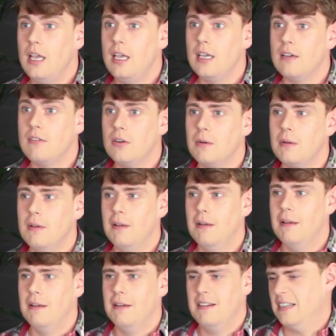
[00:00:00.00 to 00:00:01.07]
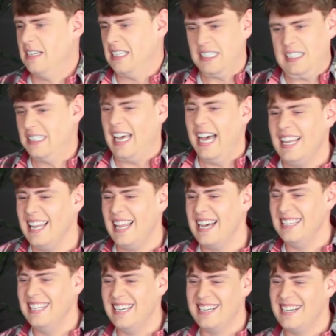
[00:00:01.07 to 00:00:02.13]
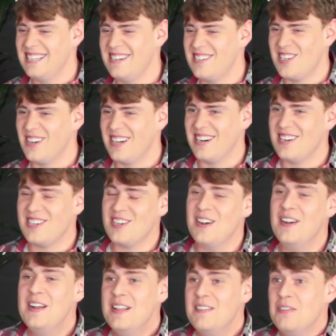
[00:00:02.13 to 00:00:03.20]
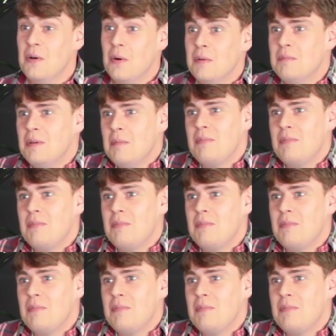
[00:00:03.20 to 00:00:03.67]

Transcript: Я говорю, да ладно, хорошо, хорошо. Но он был